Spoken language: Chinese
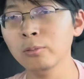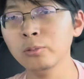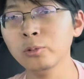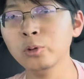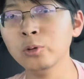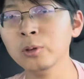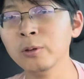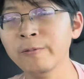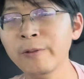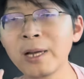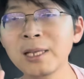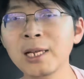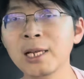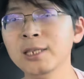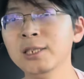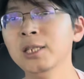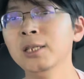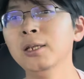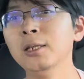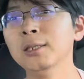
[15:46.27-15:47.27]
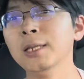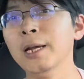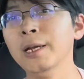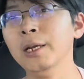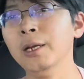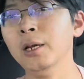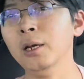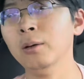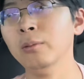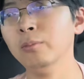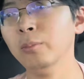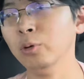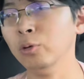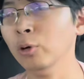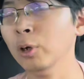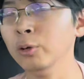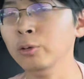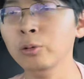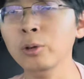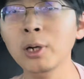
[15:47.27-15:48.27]
就是发展新的产业，比如
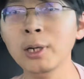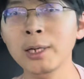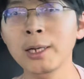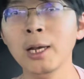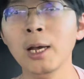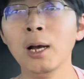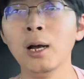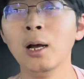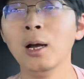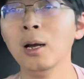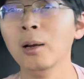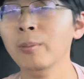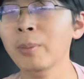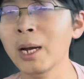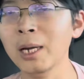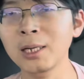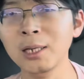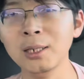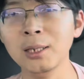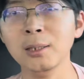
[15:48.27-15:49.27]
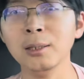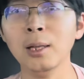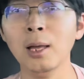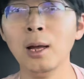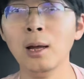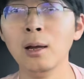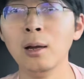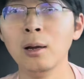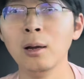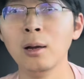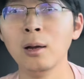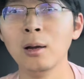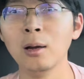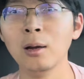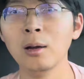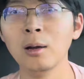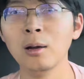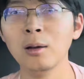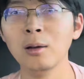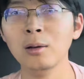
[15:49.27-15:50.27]
说娱乐业啊。拍电影呐，
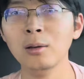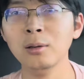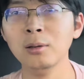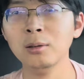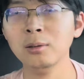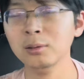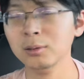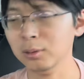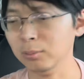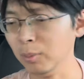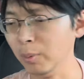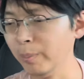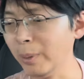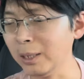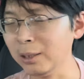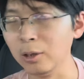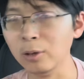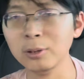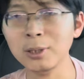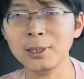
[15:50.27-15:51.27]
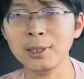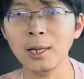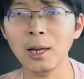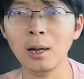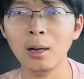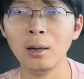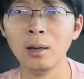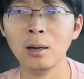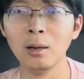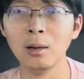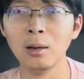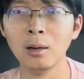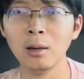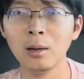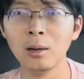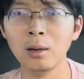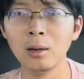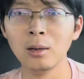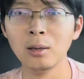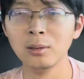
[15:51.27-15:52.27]
什么半导体啊，
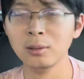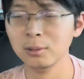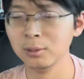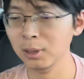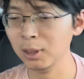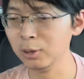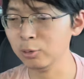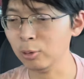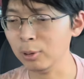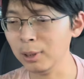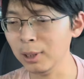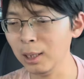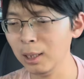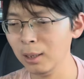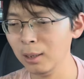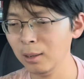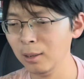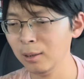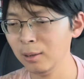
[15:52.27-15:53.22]
内存呐，